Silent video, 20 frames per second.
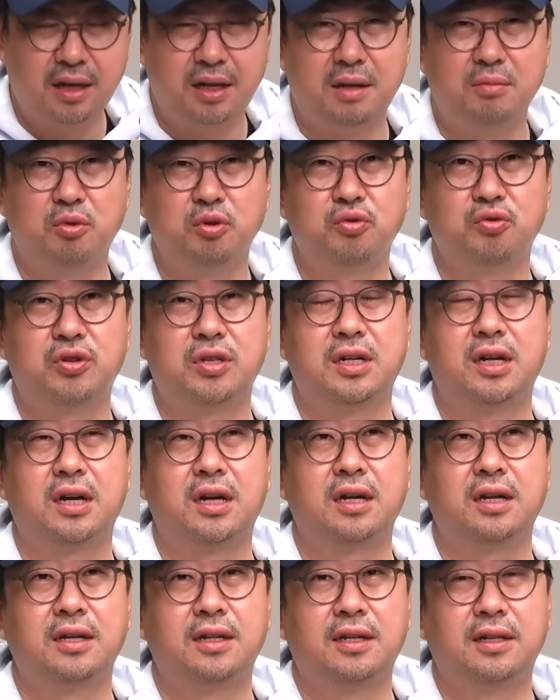김호중
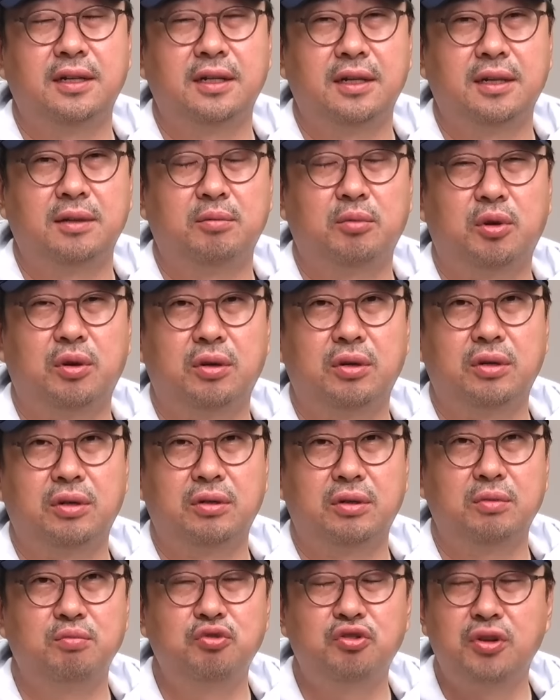씨가 뭐
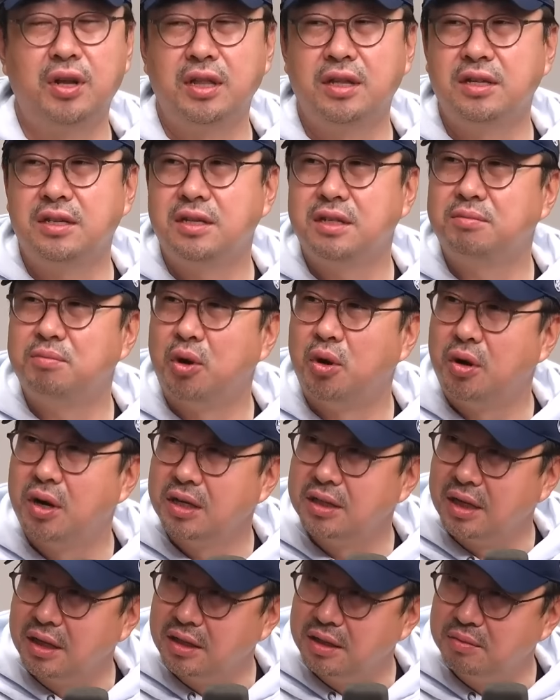음주를 했는지는
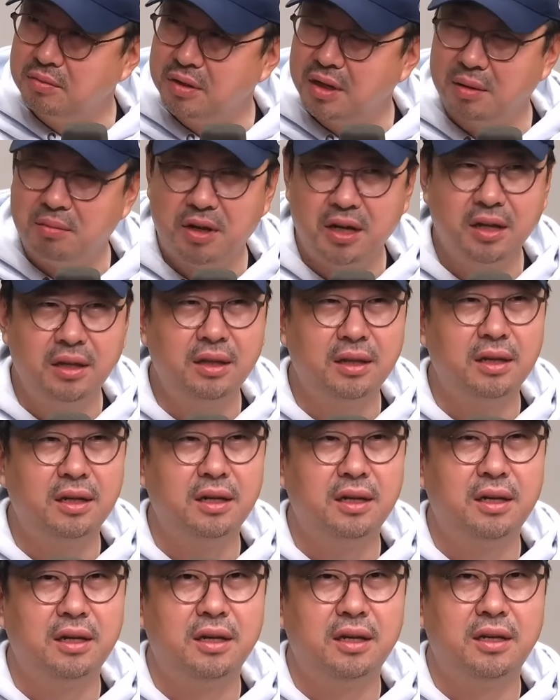명확하지 않습니다만 음.
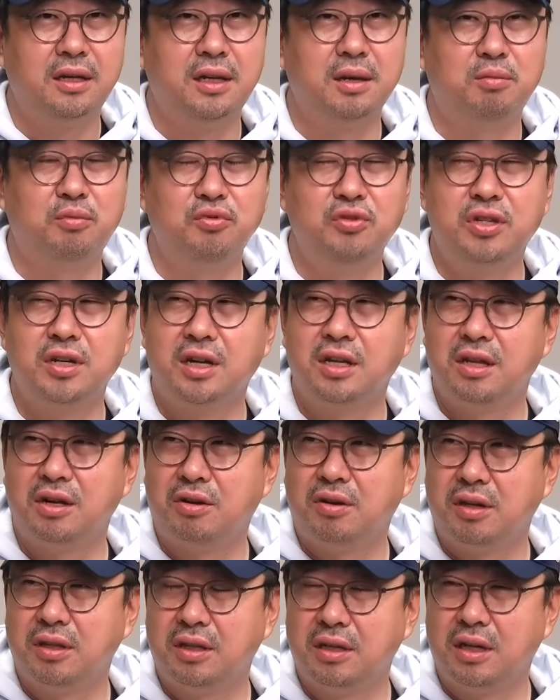이게 문제가 될
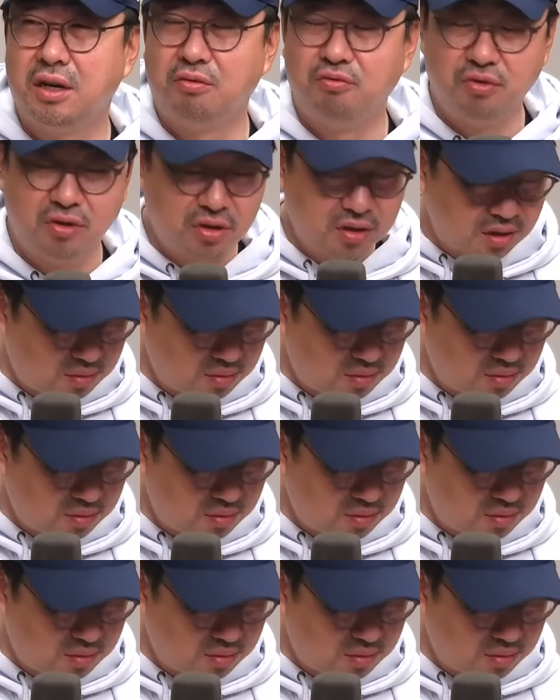것 같으니까 운전자